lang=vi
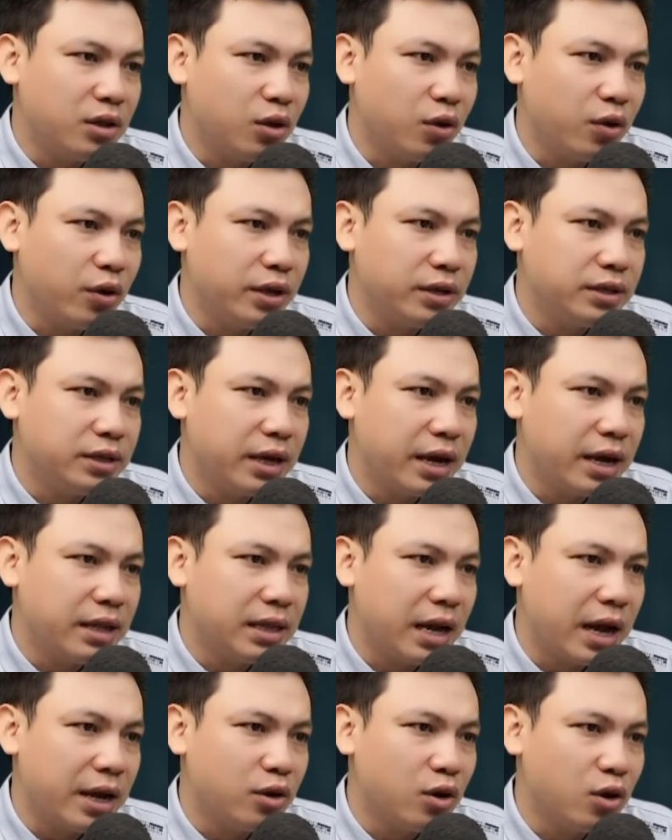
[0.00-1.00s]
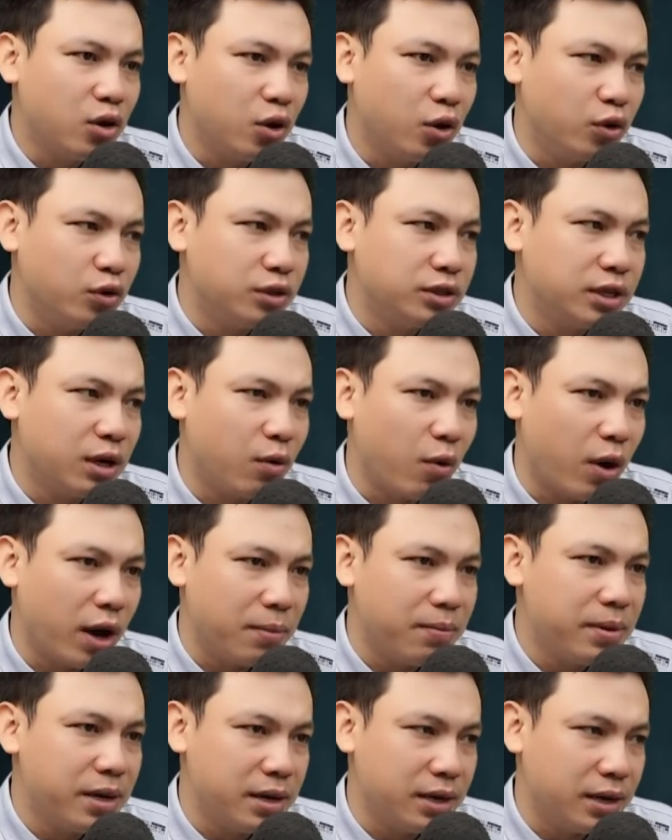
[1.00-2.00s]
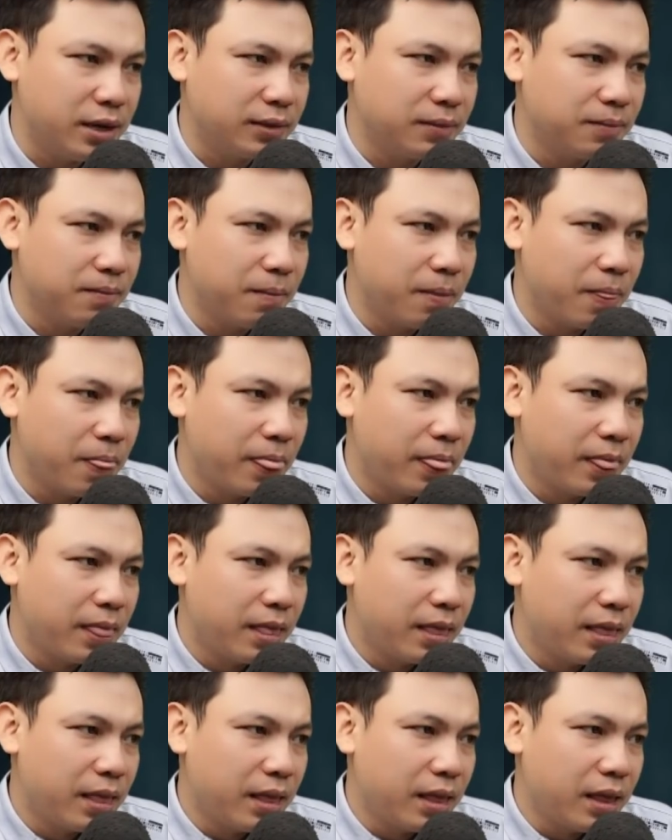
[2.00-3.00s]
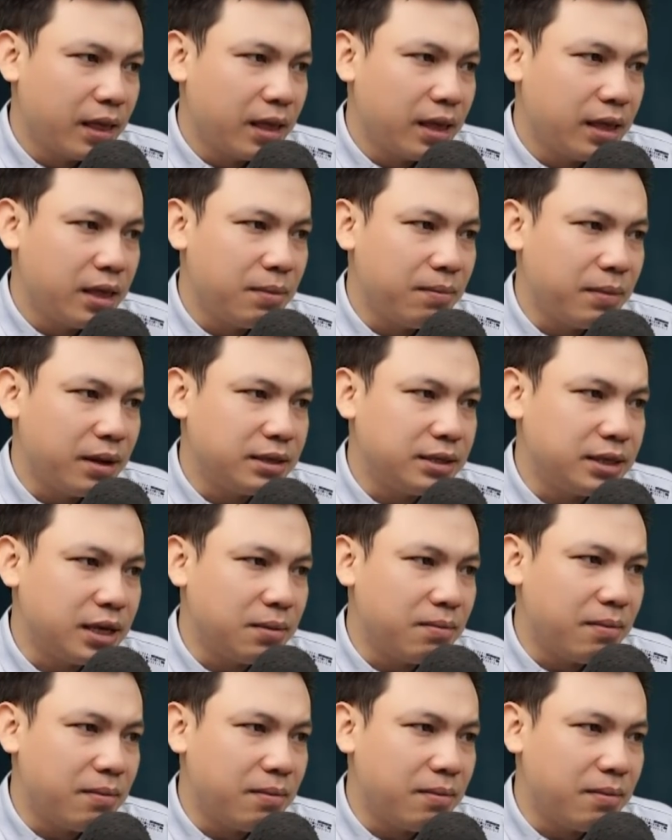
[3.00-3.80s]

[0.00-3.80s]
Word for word: rồi tiếng của bà Mai trong buồng gọi ra như gắt. Bác xã ơi!